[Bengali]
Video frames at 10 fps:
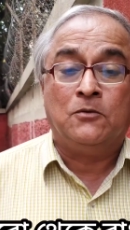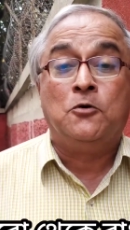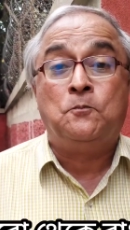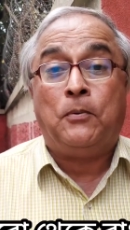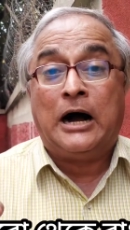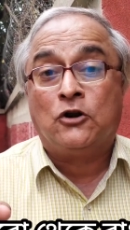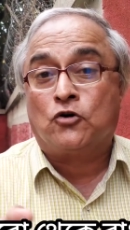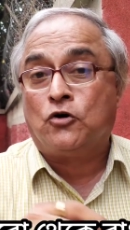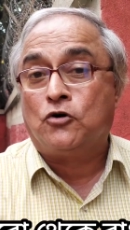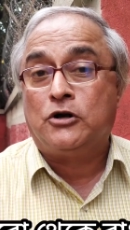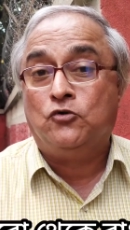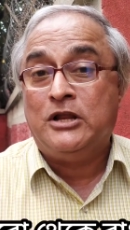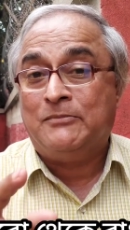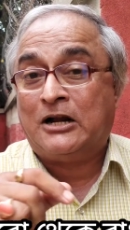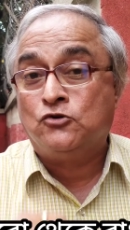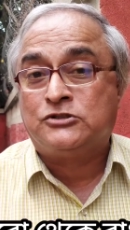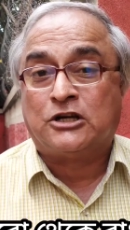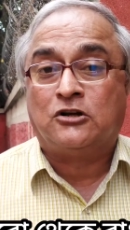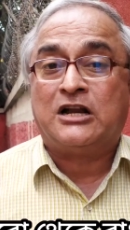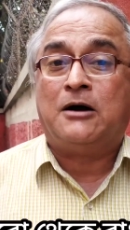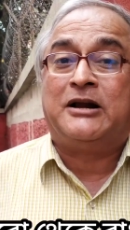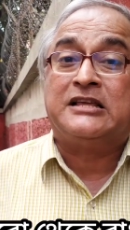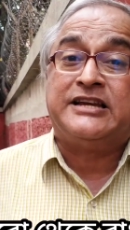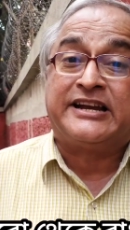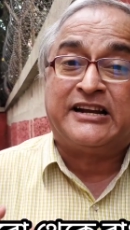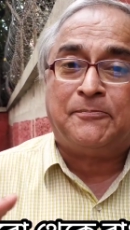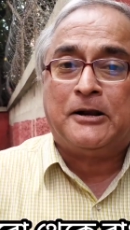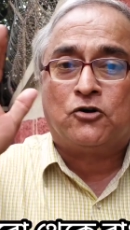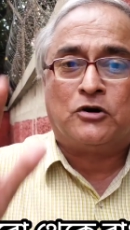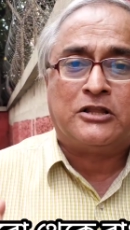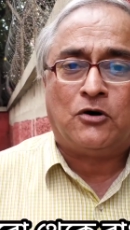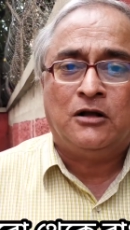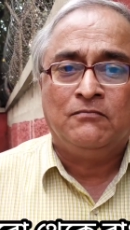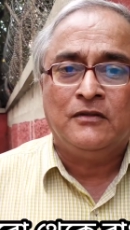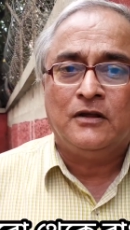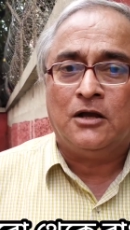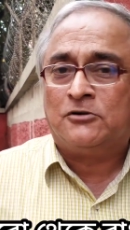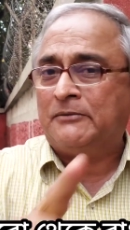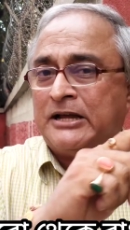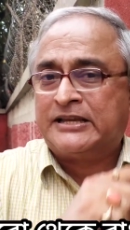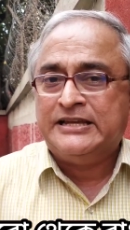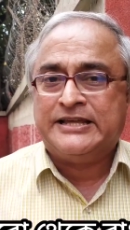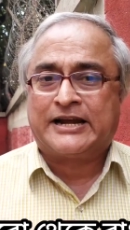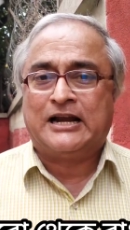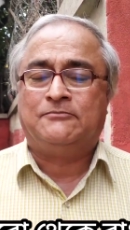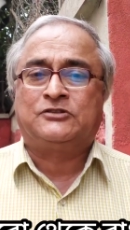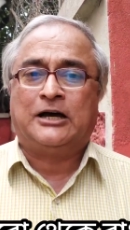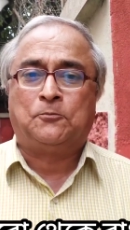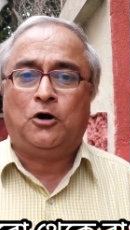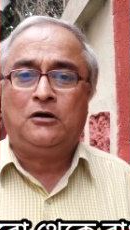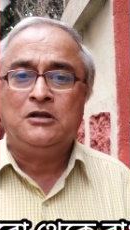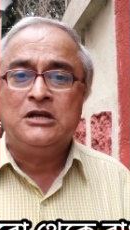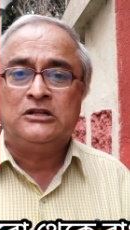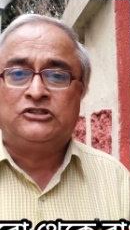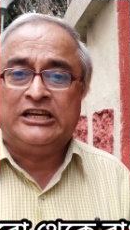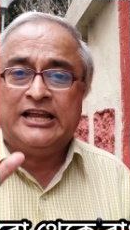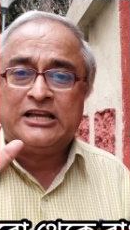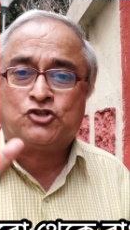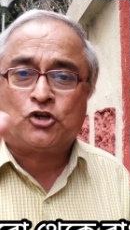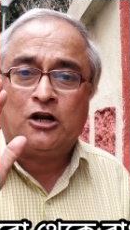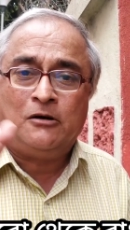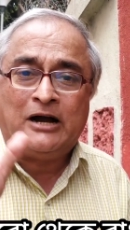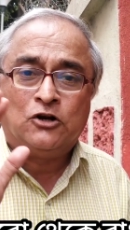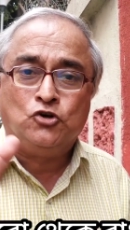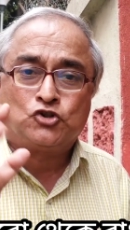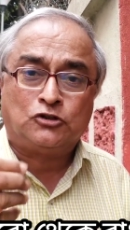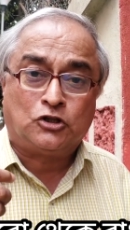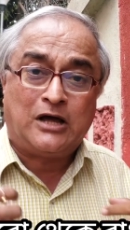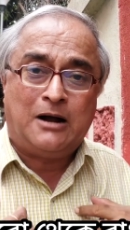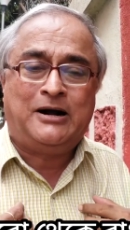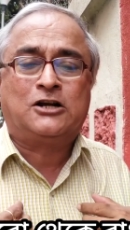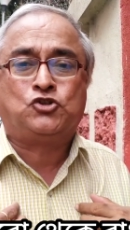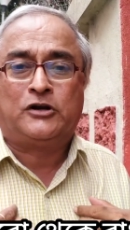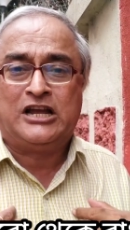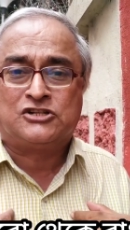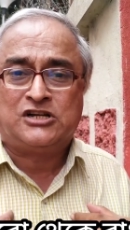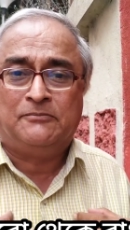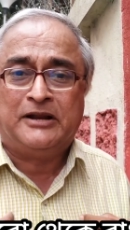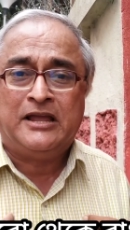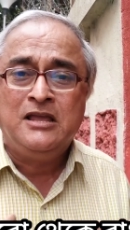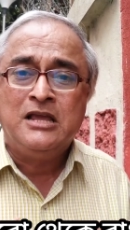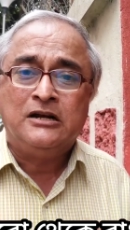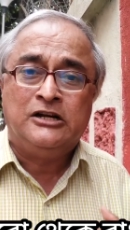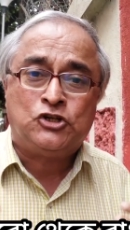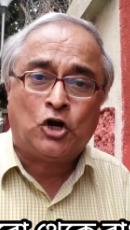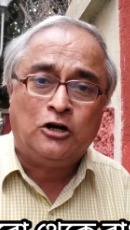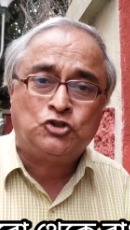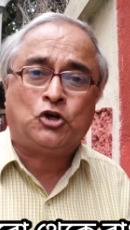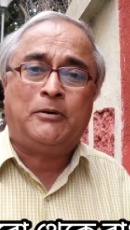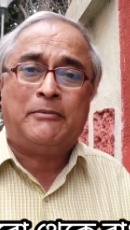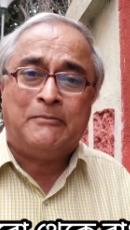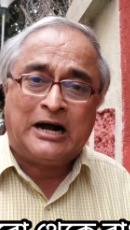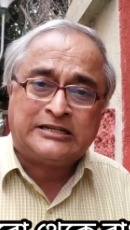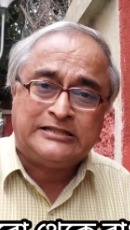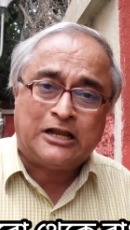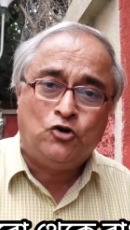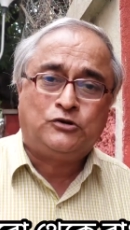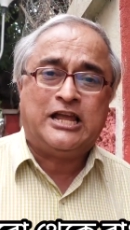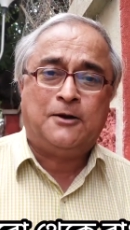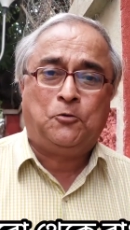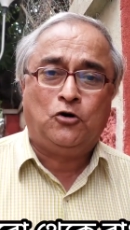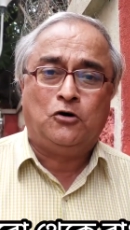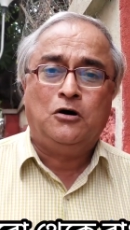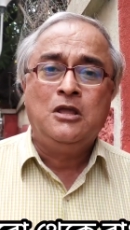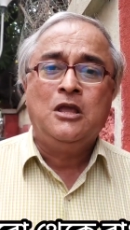এবং পা লক্ষ্য করে গুলি মানুষ যেন না মারা যায় ক্রিপল করে দেওয়া এবং আমরা কি দেখলাম তারপর তিরিশ জন মানুষ অন্তত আমার চোখের সামনে নৃশংসভাবে মাটিতে লুটিয়ে পড়ল